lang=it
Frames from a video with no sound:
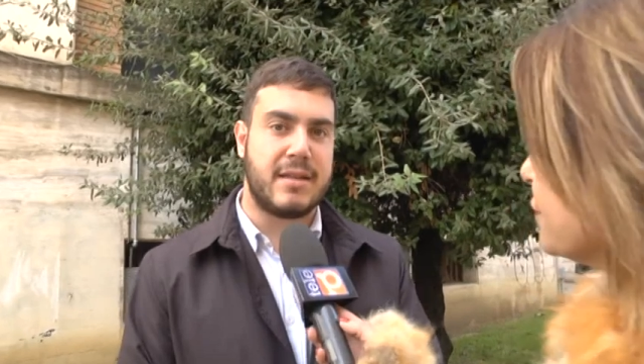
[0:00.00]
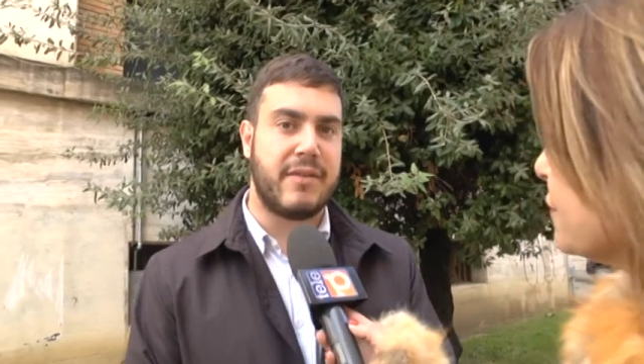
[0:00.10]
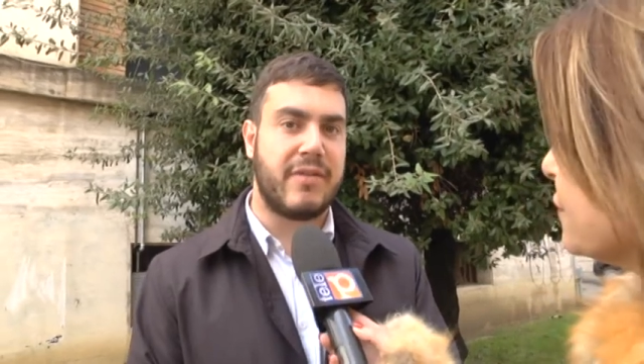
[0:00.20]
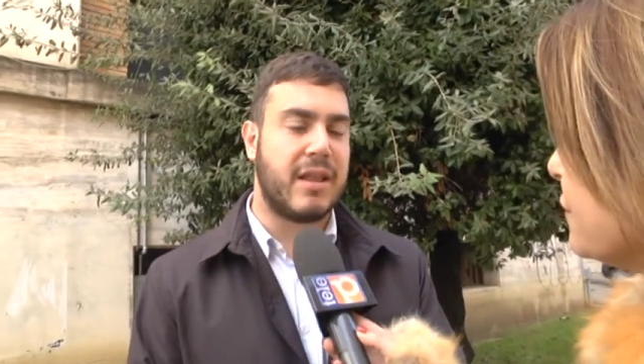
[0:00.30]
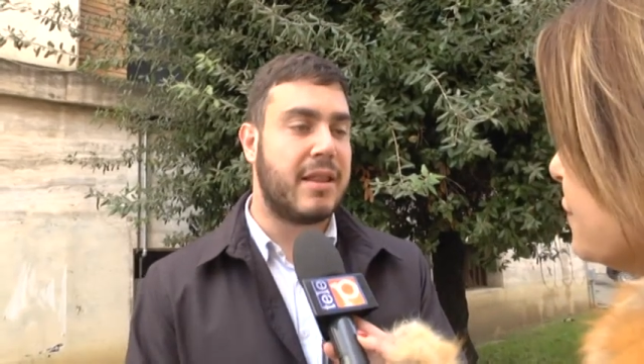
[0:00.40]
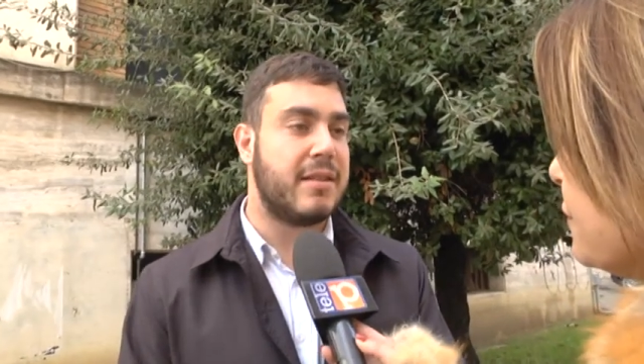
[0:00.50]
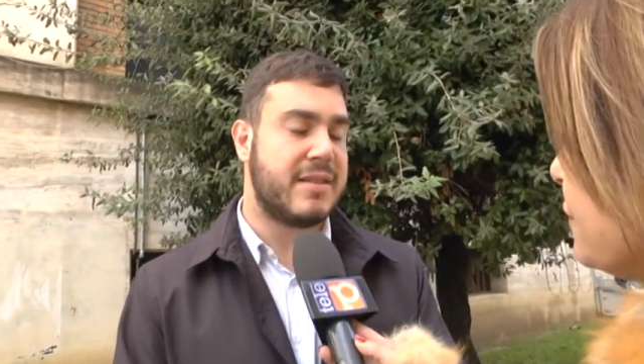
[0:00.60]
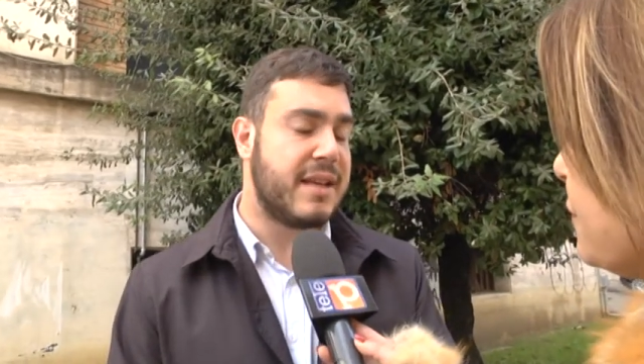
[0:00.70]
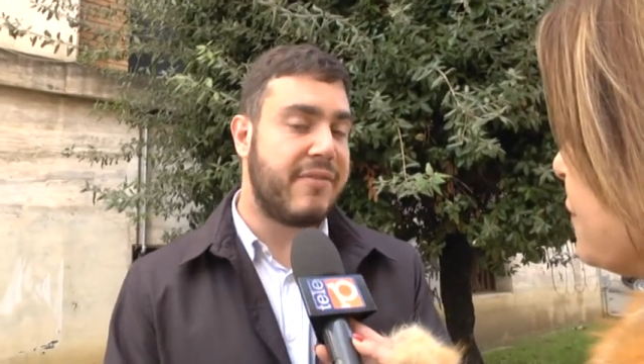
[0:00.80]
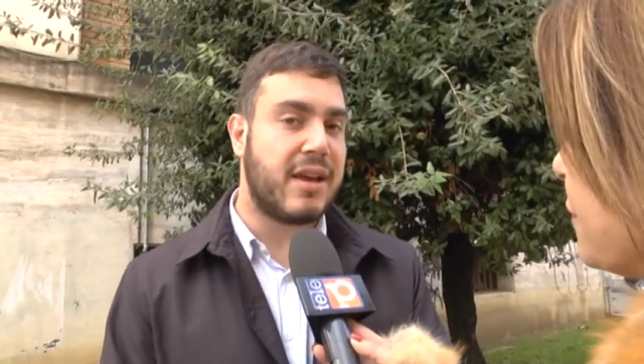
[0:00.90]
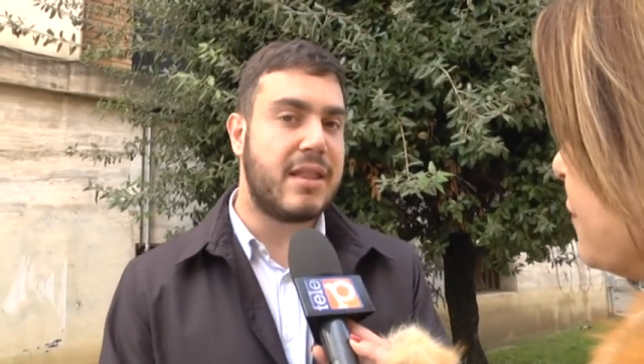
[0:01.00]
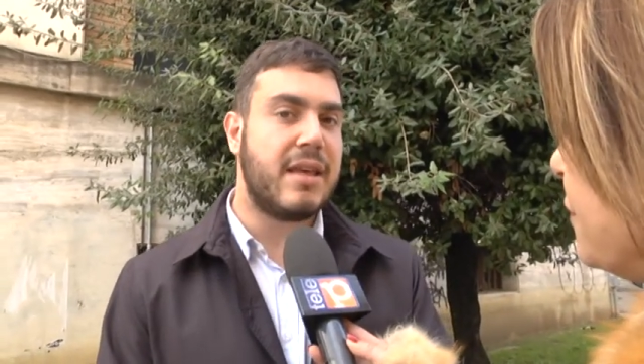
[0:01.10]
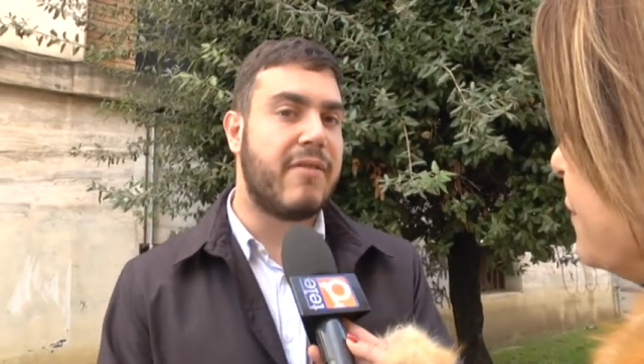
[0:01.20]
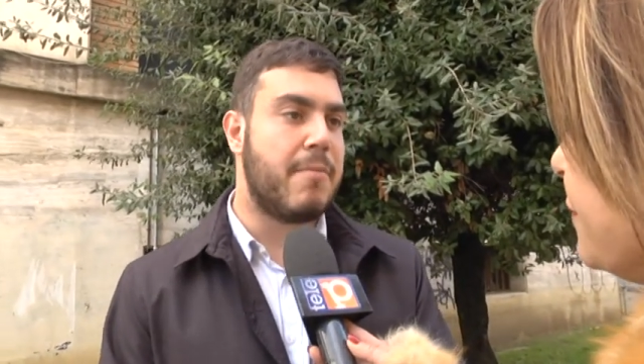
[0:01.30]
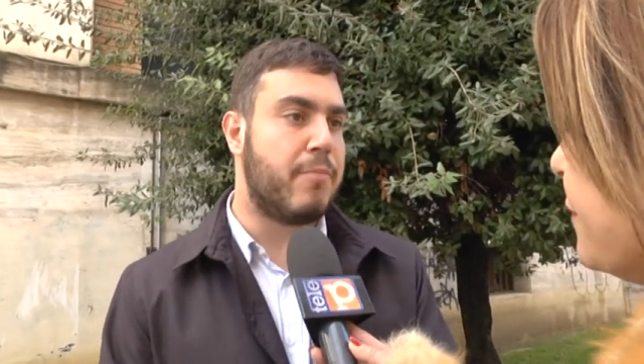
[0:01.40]

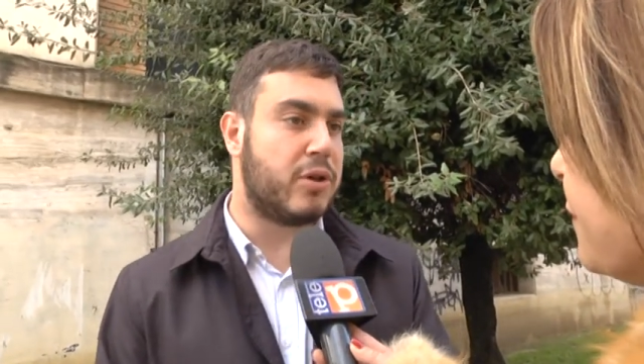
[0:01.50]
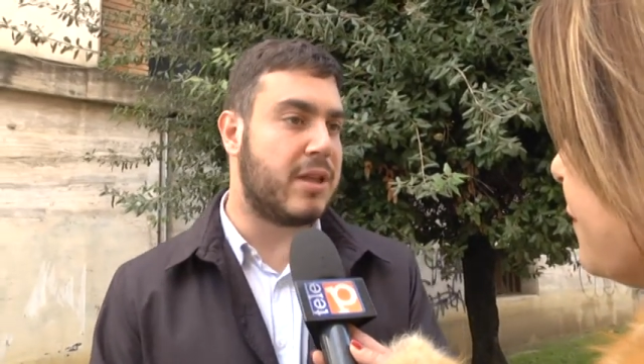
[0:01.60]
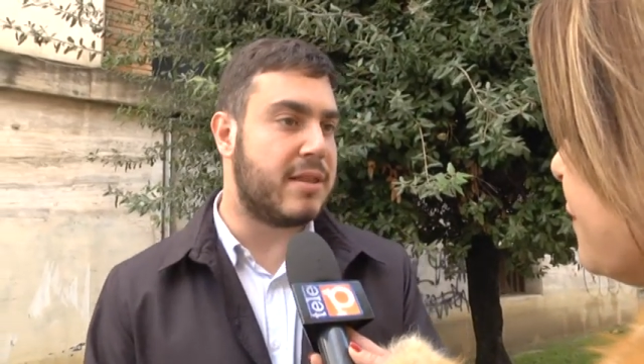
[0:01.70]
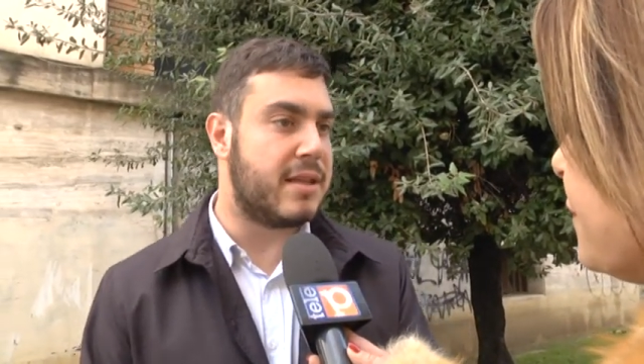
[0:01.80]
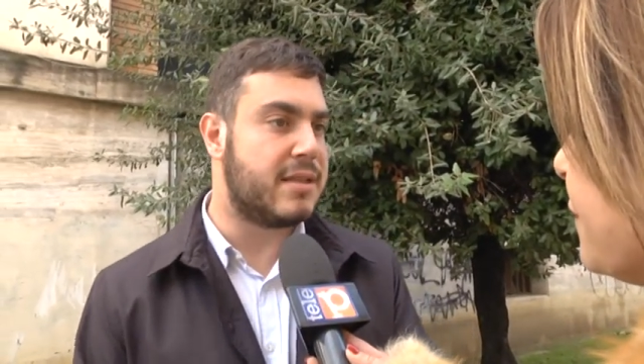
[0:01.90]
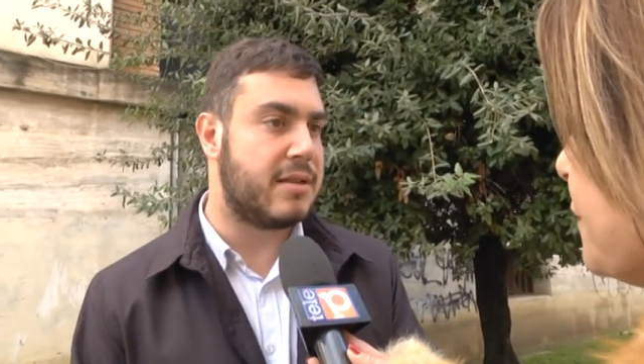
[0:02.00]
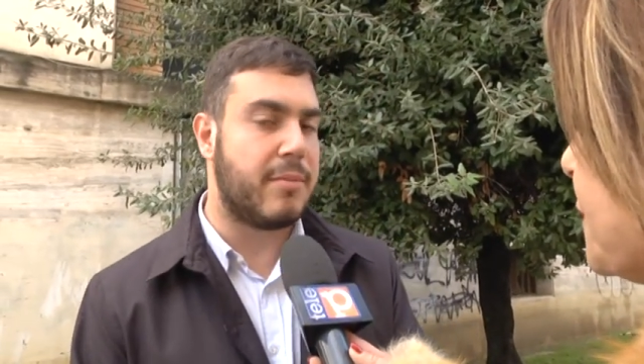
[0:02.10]
significativa, importantissima